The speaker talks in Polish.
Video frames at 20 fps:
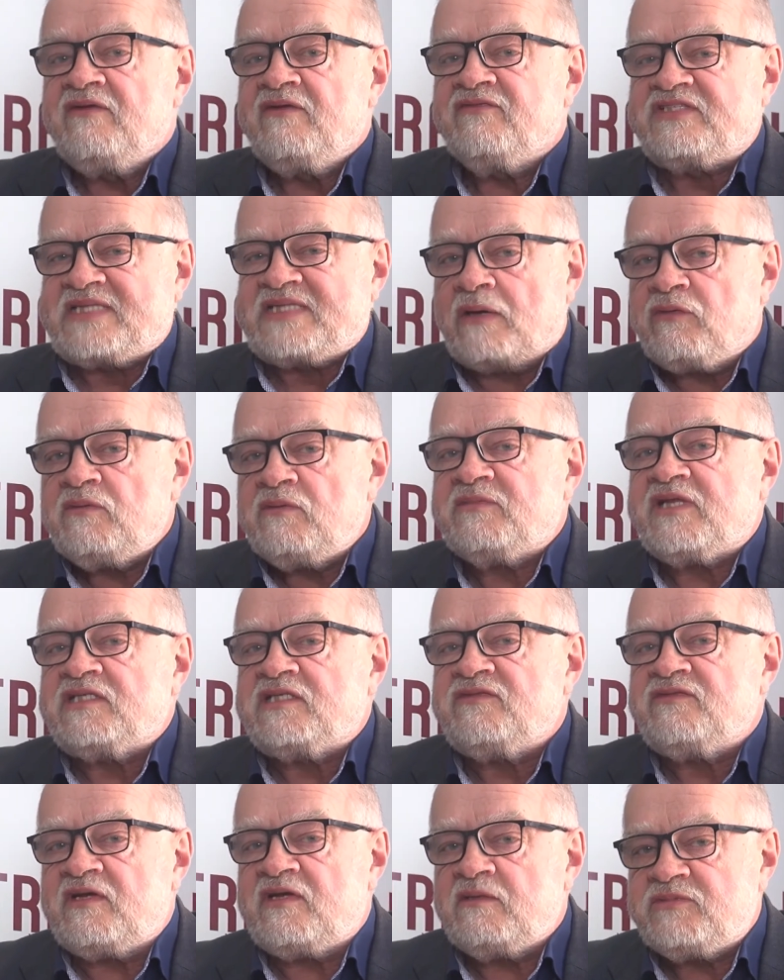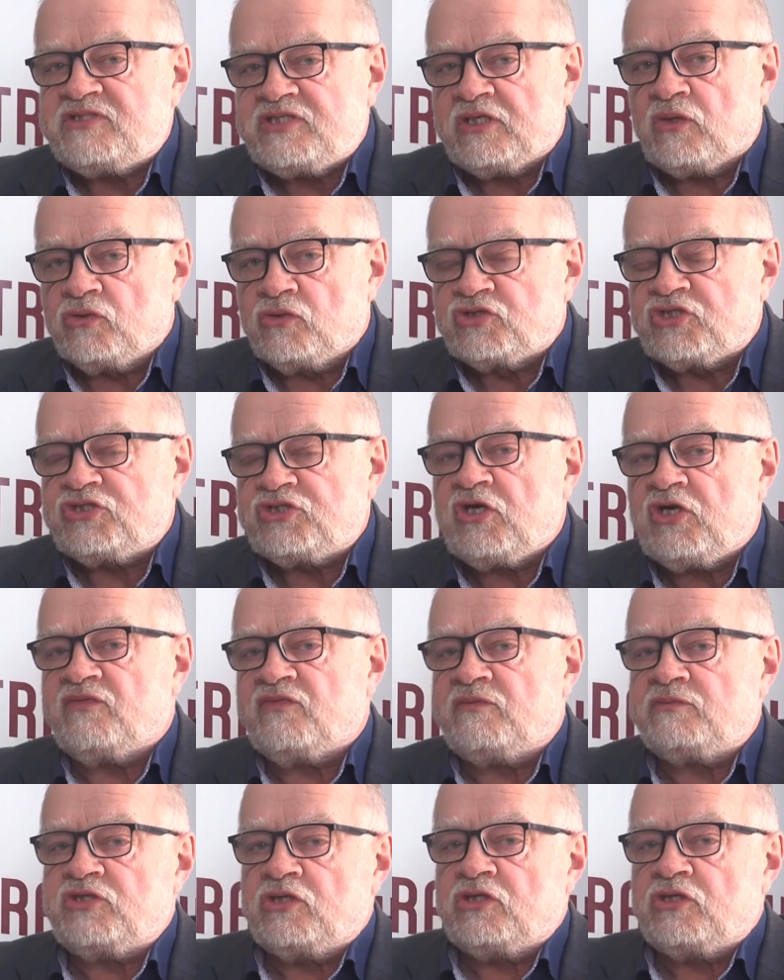w całym tak zwanym cyklu życiowym,